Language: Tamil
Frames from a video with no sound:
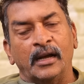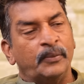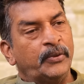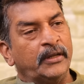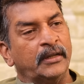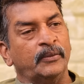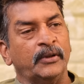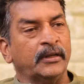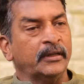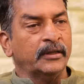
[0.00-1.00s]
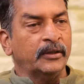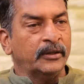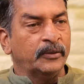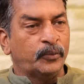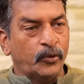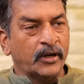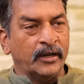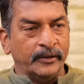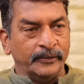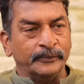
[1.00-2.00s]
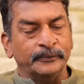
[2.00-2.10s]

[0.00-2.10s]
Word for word: அப்படிங்கிற மாதிரி போகிறார்